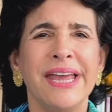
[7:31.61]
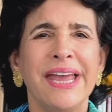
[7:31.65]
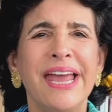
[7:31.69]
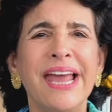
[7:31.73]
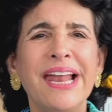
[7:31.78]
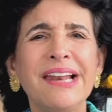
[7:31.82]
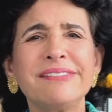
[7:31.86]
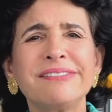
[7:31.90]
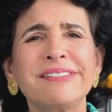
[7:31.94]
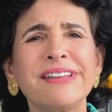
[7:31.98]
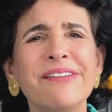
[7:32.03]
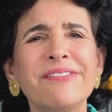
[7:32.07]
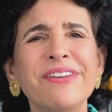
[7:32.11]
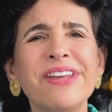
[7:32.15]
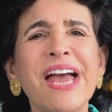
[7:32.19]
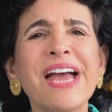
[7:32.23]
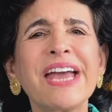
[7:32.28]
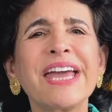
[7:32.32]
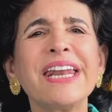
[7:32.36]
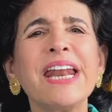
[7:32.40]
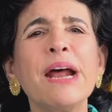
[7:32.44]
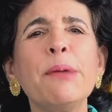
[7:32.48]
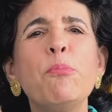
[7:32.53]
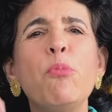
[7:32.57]
Él sabía
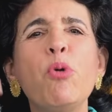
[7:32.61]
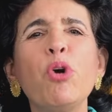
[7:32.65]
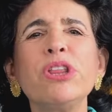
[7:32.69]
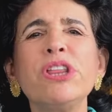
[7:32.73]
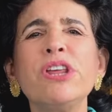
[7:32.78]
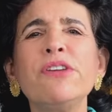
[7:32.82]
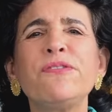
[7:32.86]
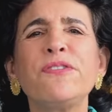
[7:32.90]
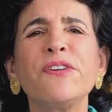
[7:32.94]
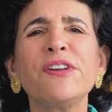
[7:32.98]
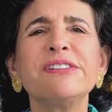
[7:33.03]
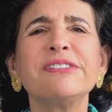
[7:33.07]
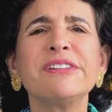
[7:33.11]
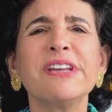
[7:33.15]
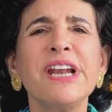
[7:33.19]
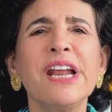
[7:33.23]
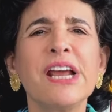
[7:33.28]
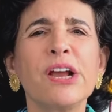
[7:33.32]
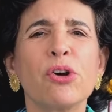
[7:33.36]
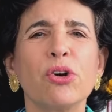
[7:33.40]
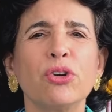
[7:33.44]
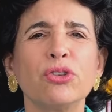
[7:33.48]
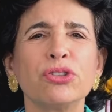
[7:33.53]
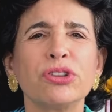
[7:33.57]
que era muy difícil
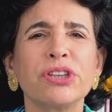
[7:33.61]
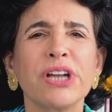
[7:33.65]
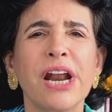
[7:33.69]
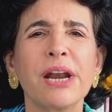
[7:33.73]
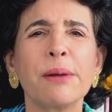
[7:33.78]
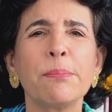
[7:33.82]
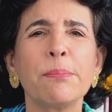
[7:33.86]
encontrar